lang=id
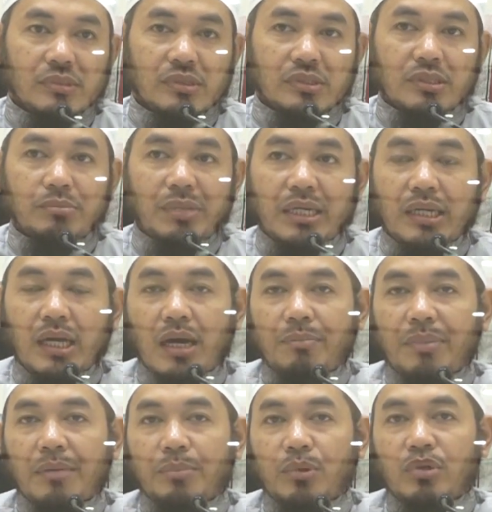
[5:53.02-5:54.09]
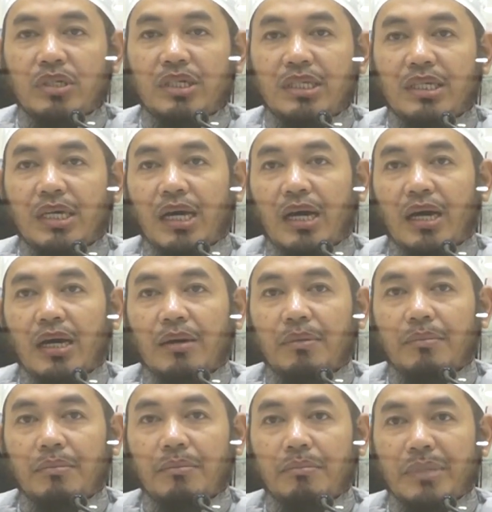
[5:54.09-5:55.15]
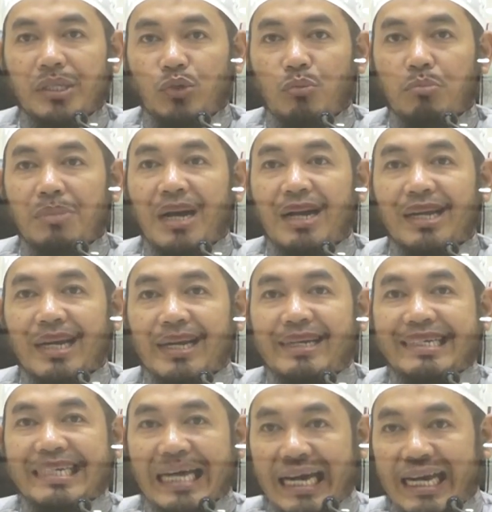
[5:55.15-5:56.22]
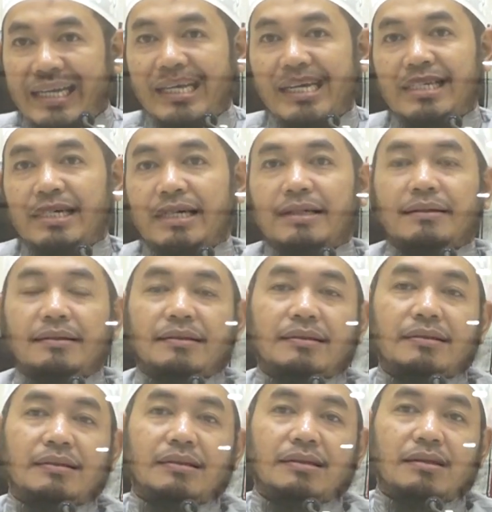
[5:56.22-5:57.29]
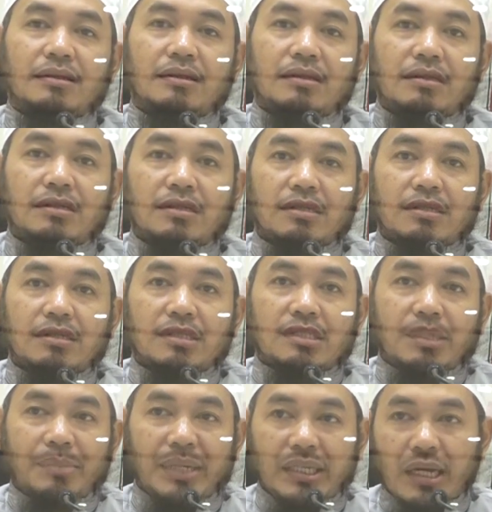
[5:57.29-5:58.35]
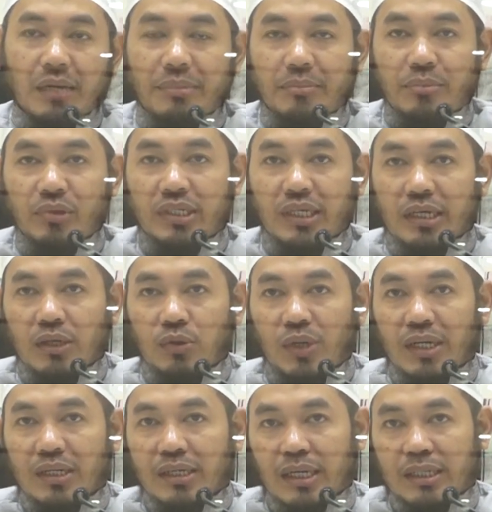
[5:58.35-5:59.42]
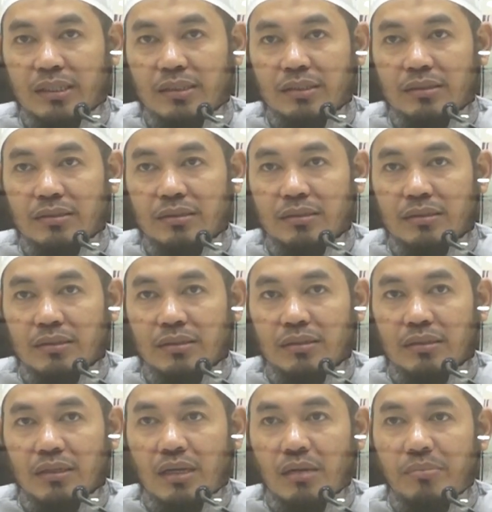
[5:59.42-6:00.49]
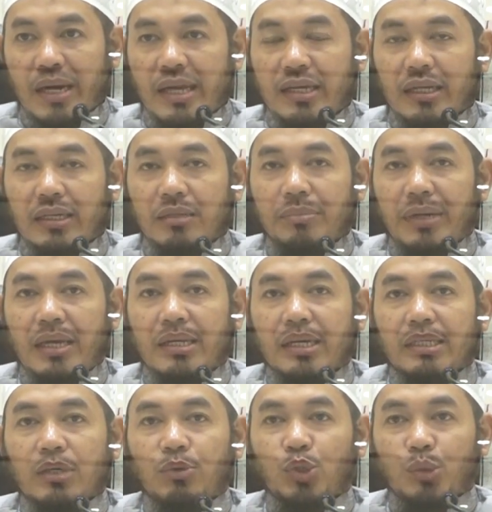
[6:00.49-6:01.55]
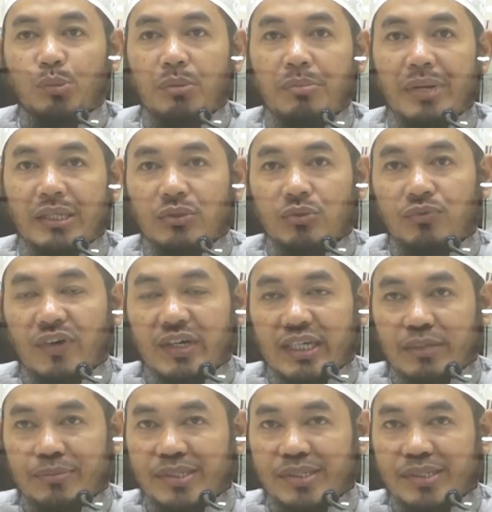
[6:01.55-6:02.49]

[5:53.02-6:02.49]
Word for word: Sebanyak apapun dia menyumbangkan dananya, sebanyak apapun dia keluarkan kebaikan-kebaikannya untuk membantu fakir